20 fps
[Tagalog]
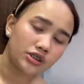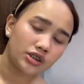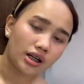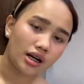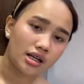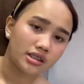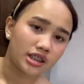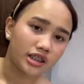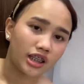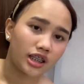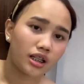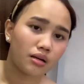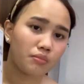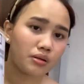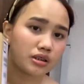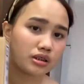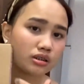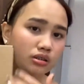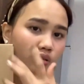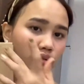siya kasi
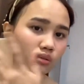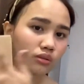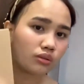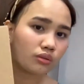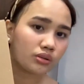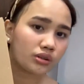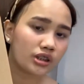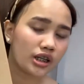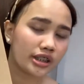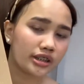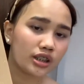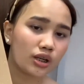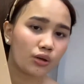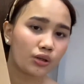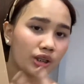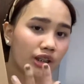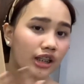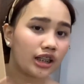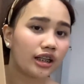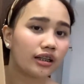nilabas ko siya, hindi
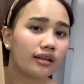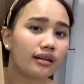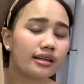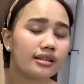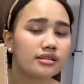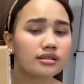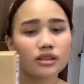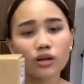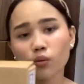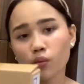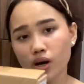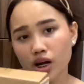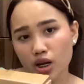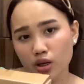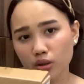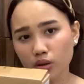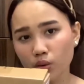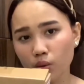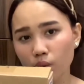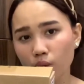sinilagay sa
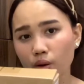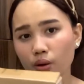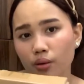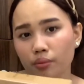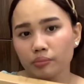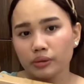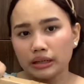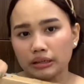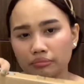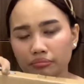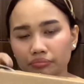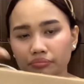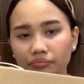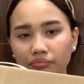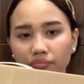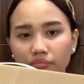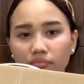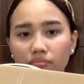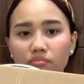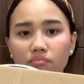kwarto.
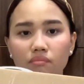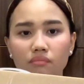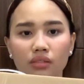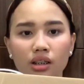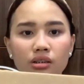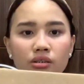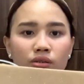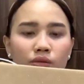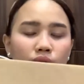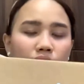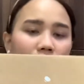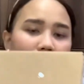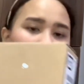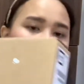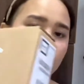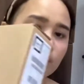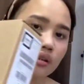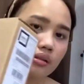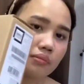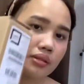So
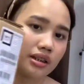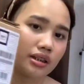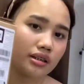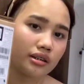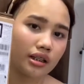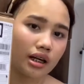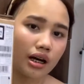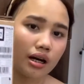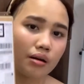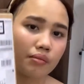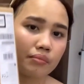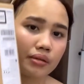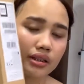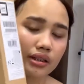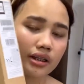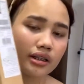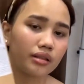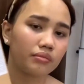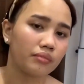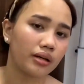guys, yung nabili namin,
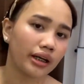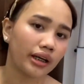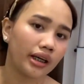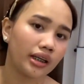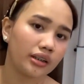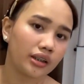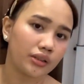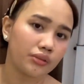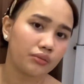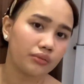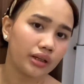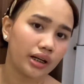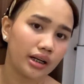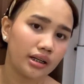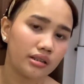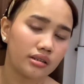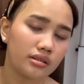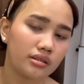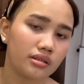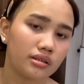ayan makikita nyo
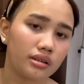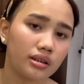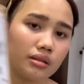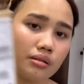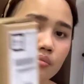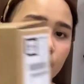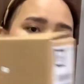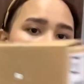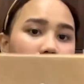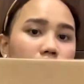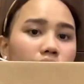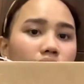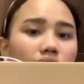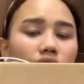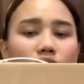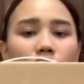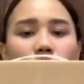guys, slim lang